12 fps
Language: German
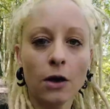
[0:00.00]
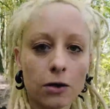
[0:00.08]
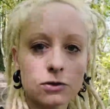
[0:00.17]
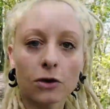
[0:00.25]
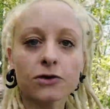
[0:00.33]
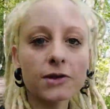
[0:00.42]

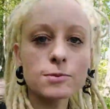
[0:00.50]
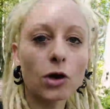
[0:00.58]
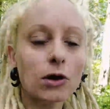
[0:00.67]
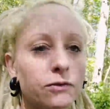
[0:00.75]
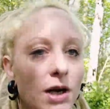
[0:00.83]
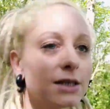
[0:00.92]
Und trotzdem
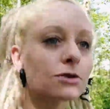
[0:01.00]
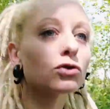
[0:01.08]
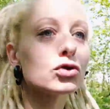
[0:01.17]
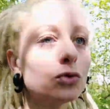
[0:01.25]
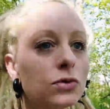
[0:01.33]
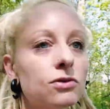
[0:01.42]
können wir halt so
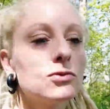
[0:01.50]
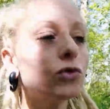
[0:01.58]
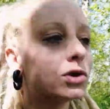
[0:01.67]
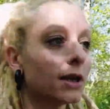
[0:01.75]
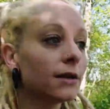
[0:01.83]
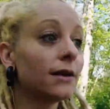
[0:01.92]
schöne
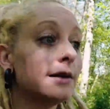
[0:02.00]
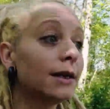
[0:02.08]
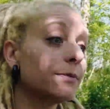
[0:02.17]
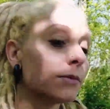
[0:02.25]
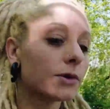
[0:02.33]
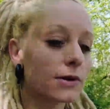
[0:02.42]
Zustände
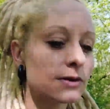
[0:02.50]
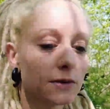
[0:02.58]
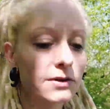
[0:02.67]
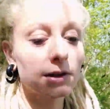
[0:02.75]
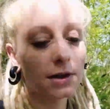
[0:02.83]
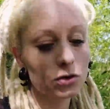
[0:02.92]
erleben und das
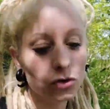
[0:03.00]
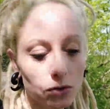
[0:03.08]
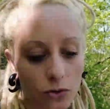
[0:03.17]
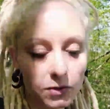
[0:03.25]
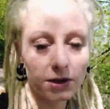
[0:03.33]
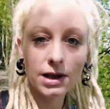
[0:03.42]
ist ja dann
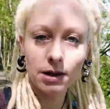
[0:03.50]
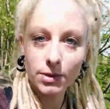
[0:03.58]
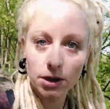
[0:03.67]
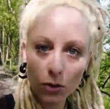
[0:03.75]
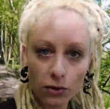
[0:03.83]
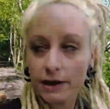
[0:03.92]
schön und die kann
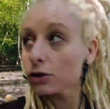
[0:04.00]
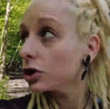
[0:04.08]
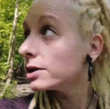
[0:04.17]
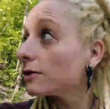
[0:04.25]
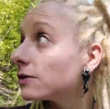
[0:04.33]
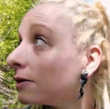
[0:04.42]
man auch
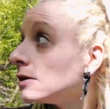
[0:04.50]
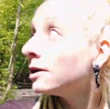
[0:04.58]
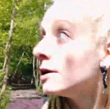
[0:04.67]
wertschätzen.